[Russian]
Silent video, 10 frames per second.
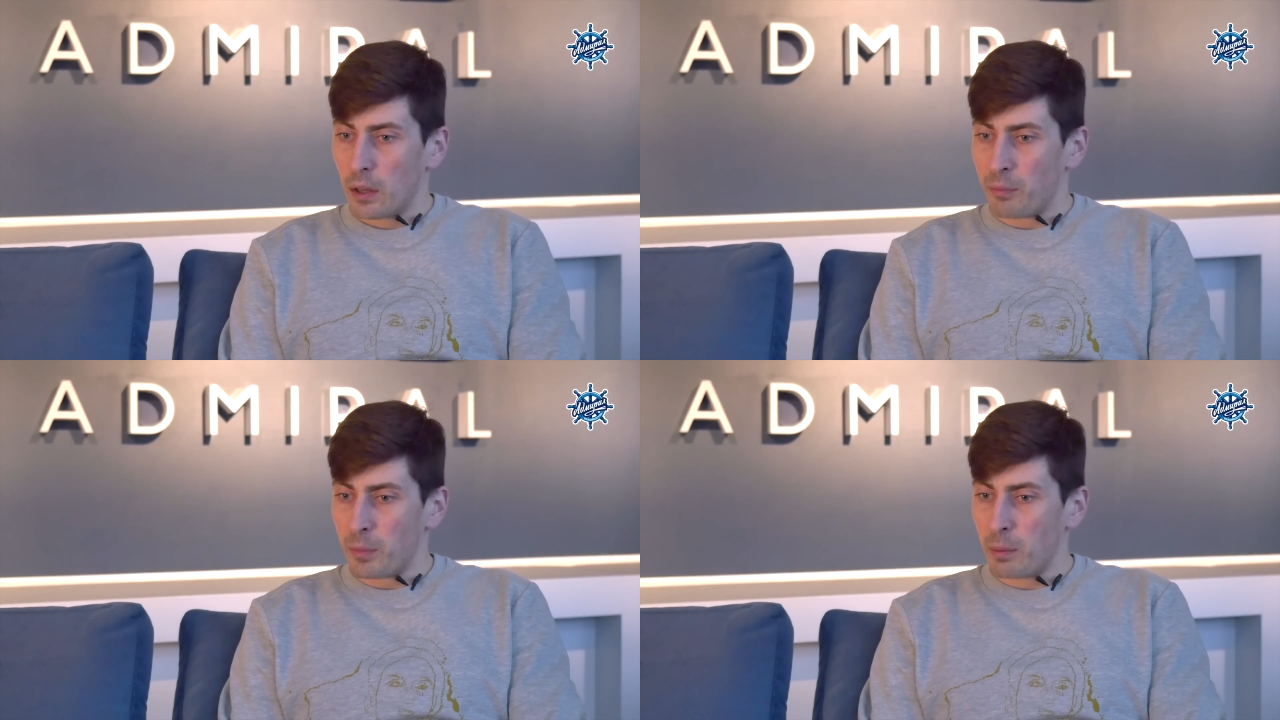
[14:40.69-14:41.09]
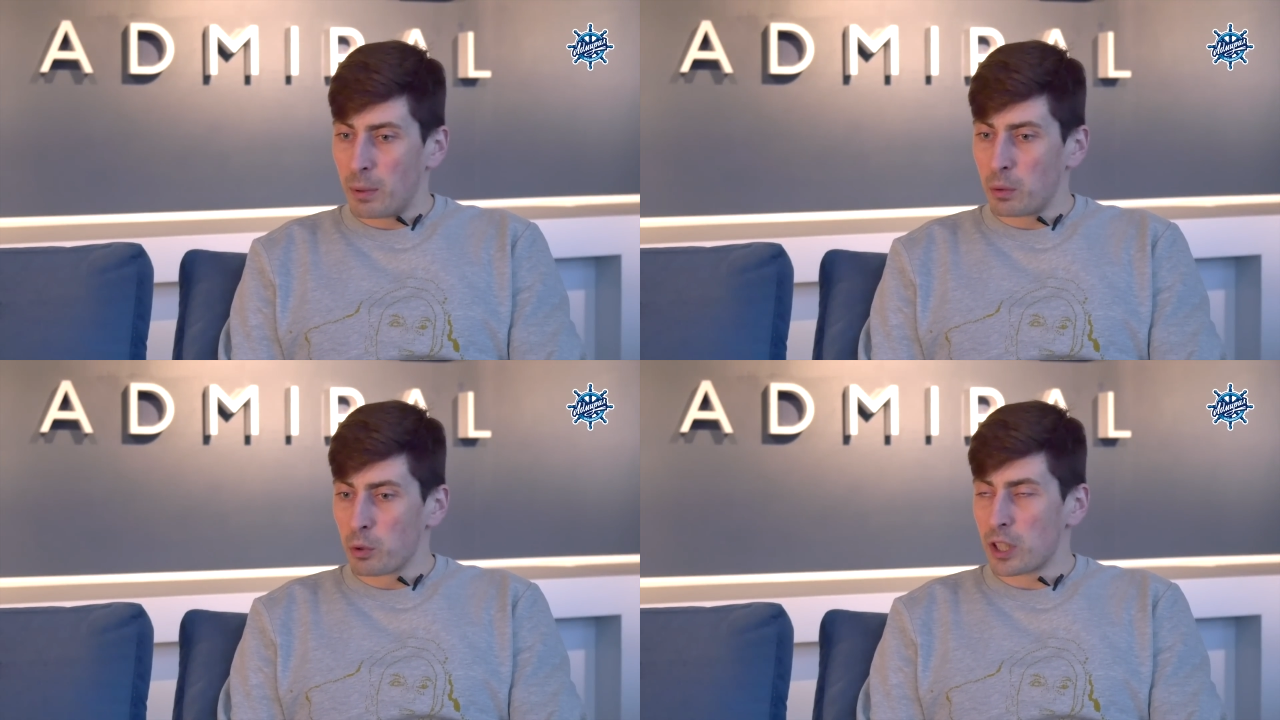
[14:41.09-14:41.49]
Не
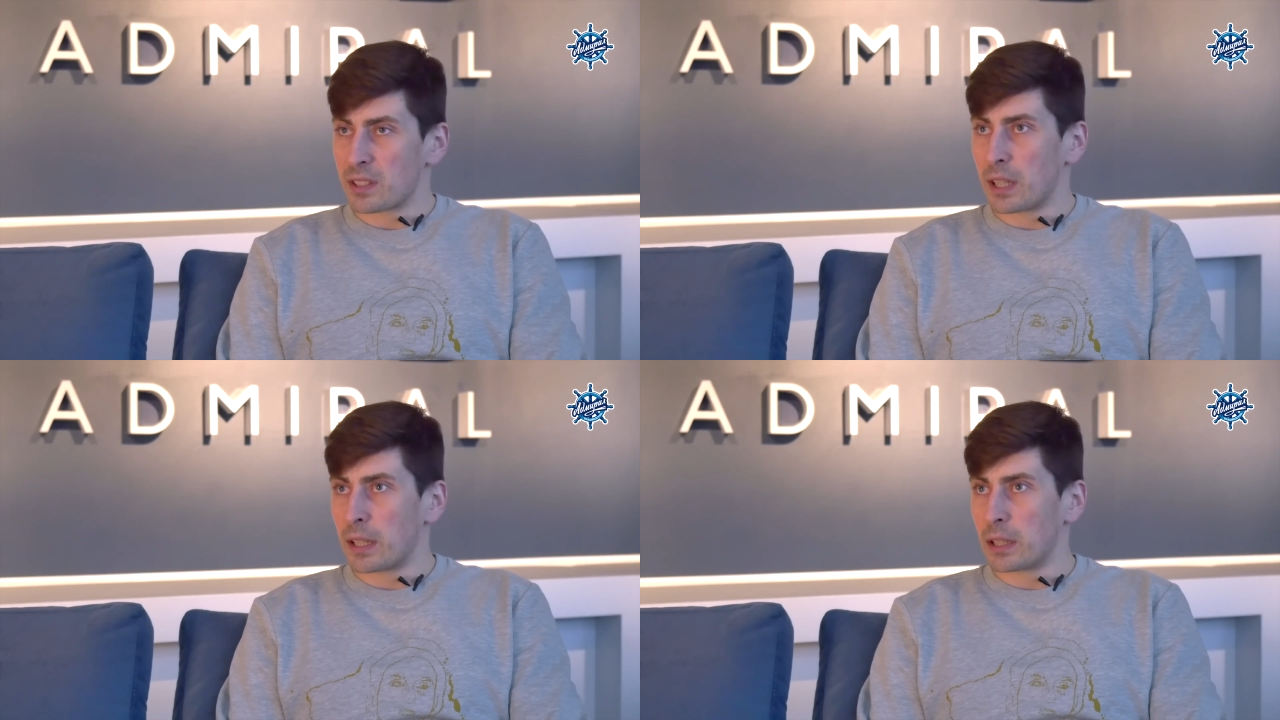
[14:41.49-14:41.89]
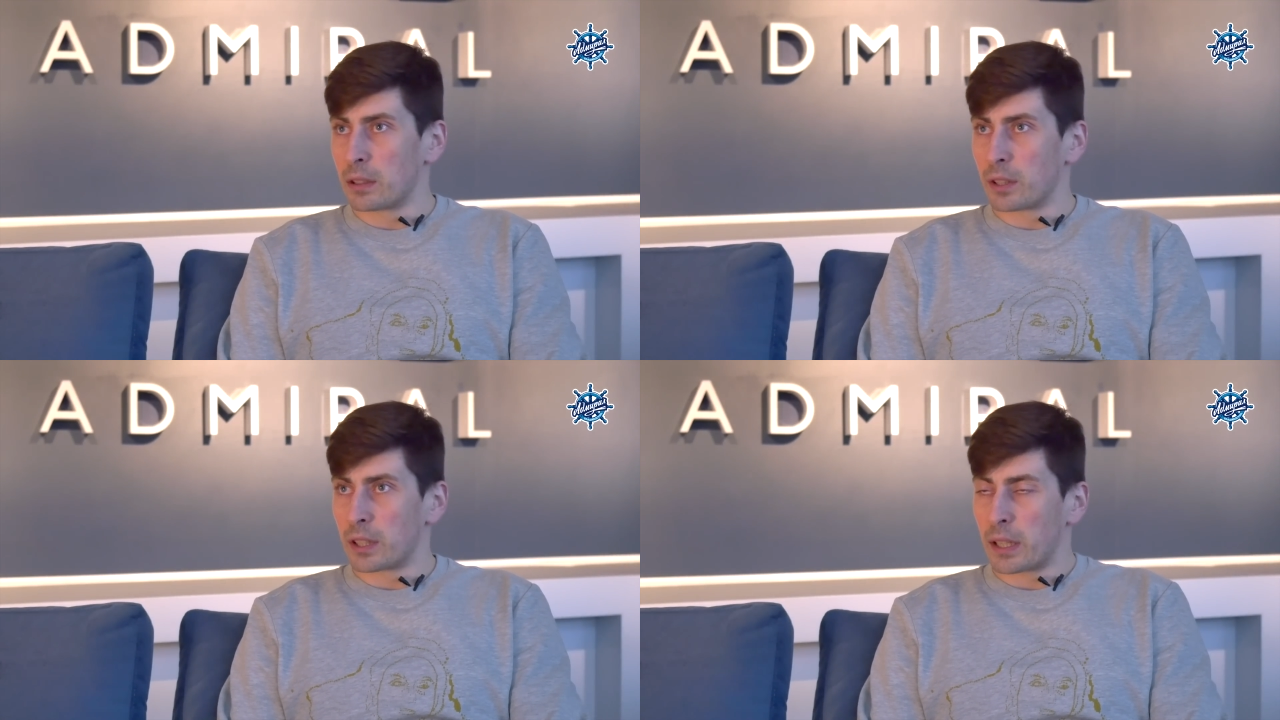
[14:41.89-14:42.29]
могу сейчас
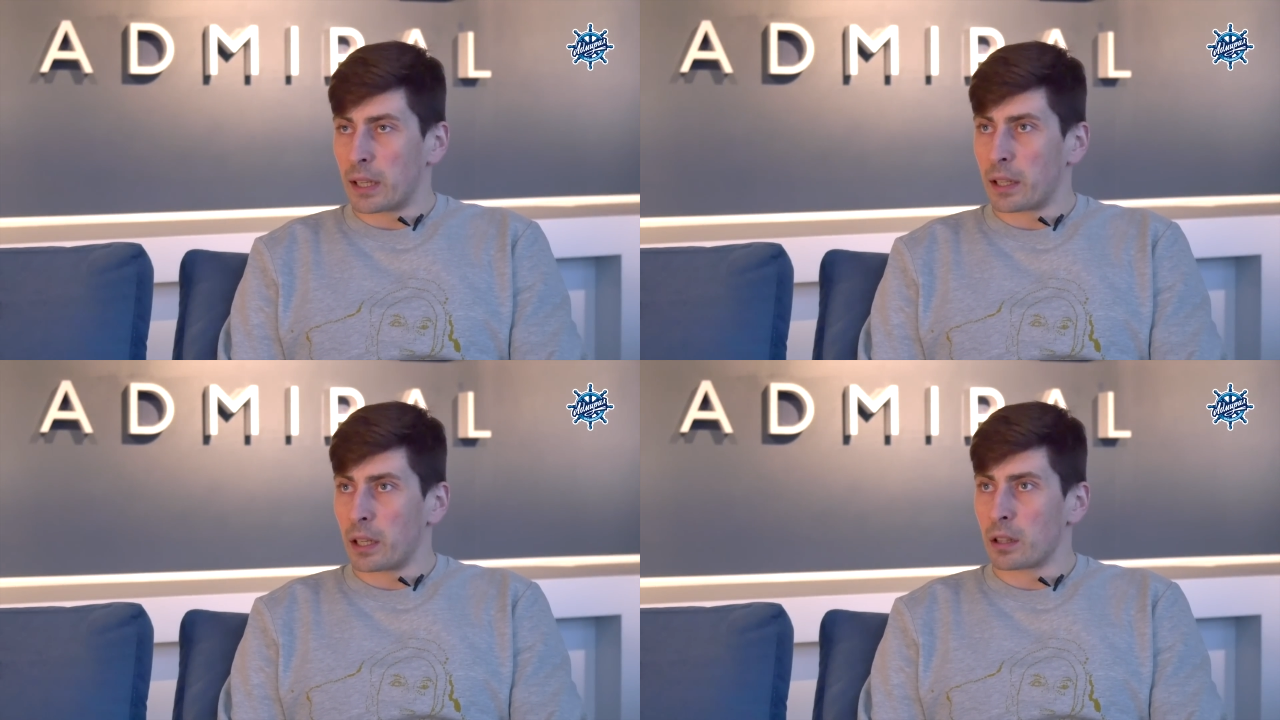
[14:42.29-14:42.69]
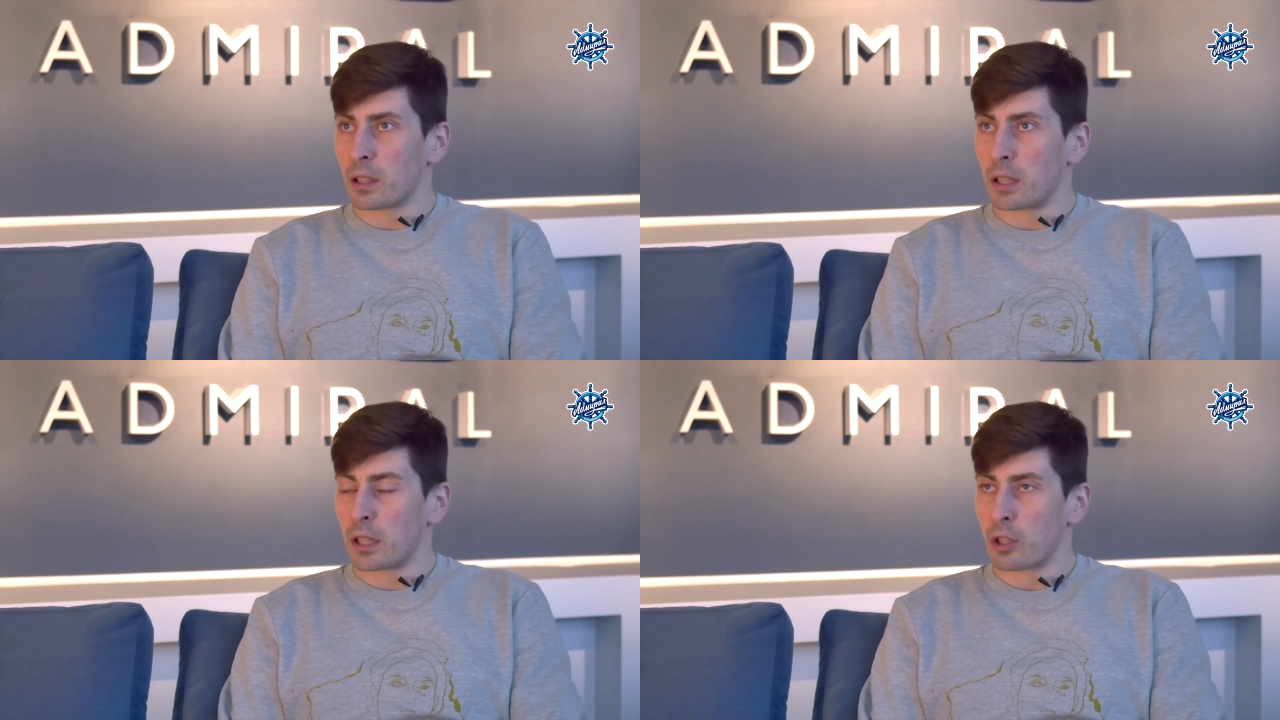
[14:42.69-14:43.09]
загадывать
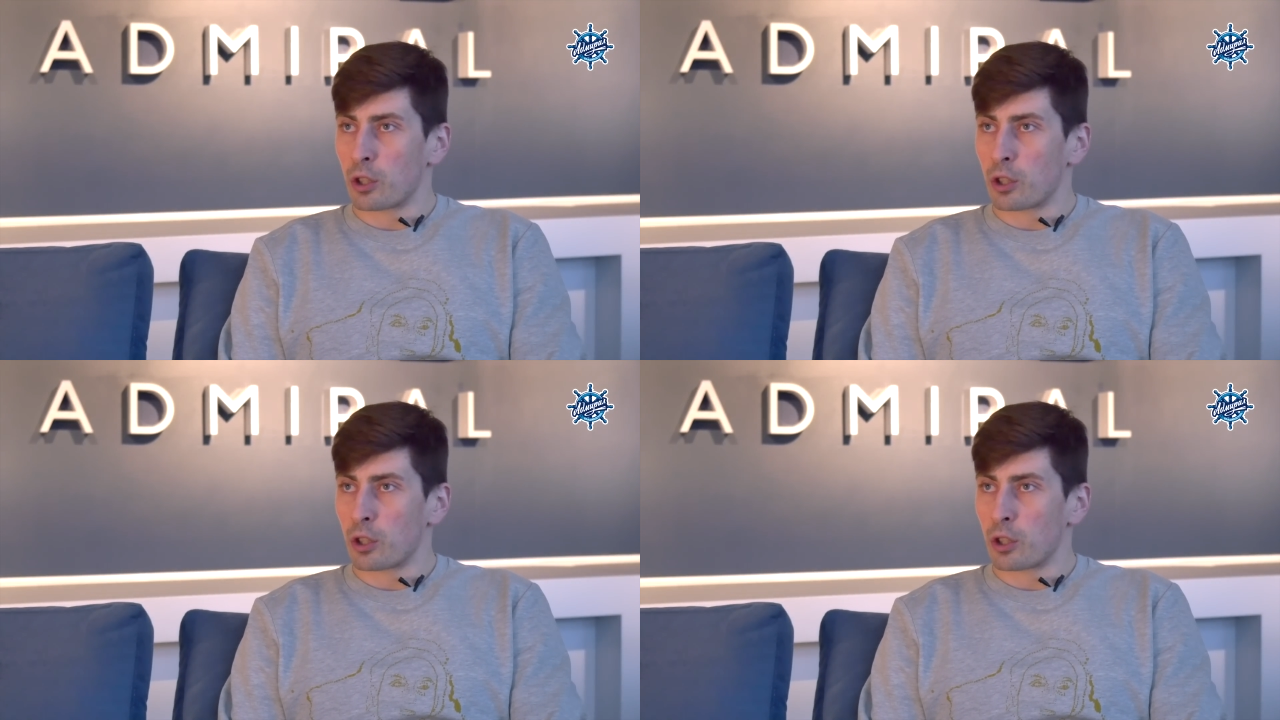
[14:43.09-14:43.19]
конкретно, да,